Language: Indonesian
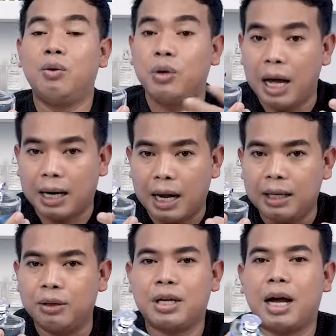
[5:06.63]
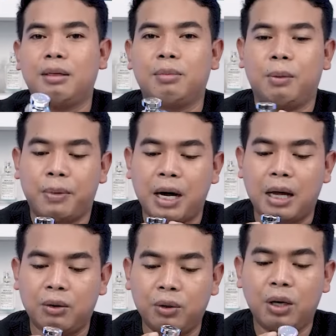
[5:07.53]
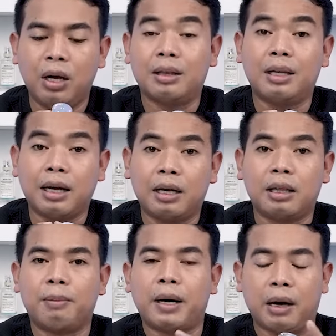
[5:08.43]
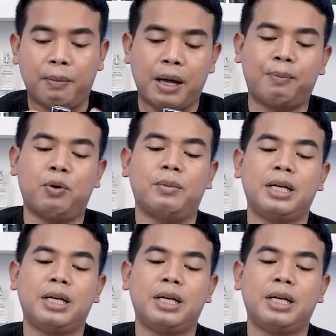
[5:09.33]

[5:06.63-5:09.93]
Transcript: udara itu sangat berpengaruh ketika kita pakai parfum.